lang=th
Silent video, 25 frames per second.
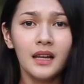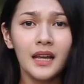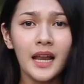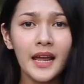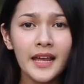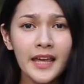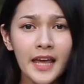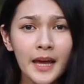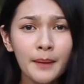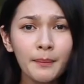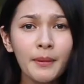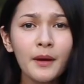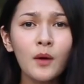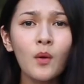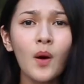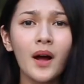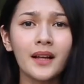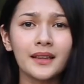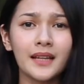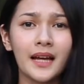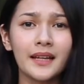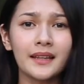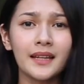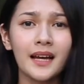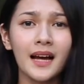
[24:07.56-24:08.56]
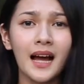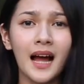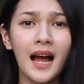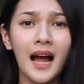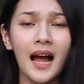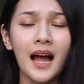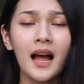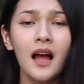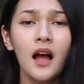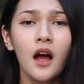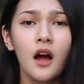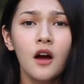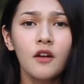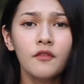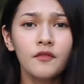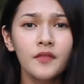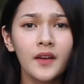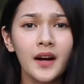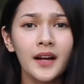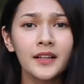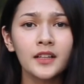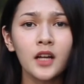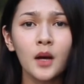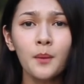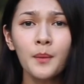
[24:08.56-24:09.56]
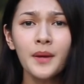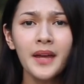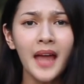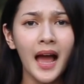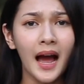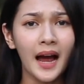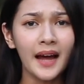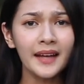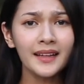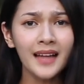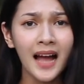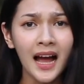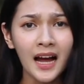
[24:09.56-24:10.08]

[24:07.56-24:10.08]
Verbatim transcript: และยิ่งไปกว่านั้นนะคะ เฟิร์นก็ไม่อยากให้